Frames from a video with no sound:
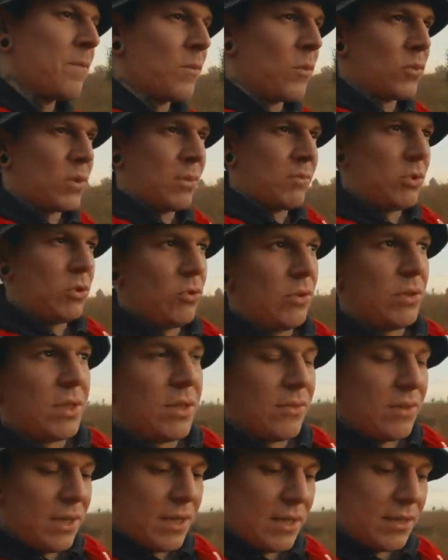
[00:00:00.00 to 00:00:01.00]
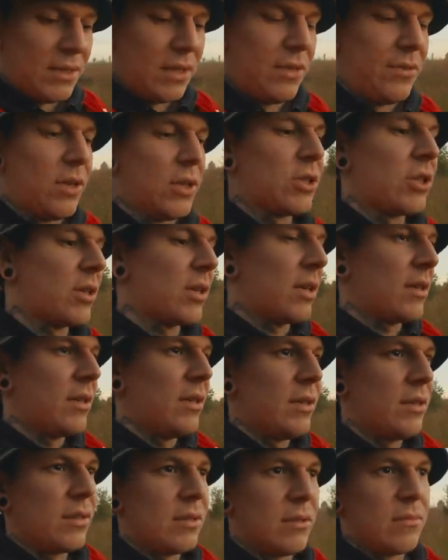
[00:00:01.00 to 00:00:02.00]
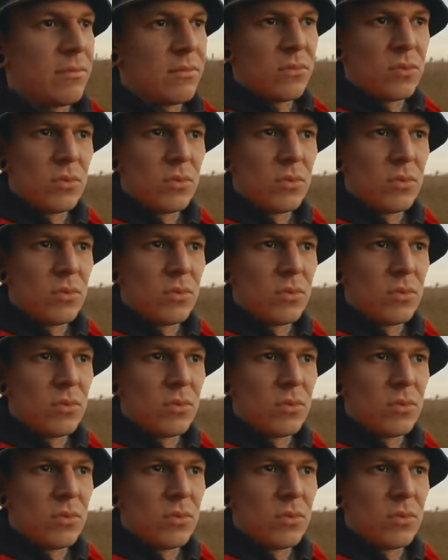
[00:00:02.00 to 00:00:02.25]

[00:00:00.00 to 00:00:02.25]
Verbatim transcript: Ну, там что-нибудь ковыряет, деревяшки какие-то.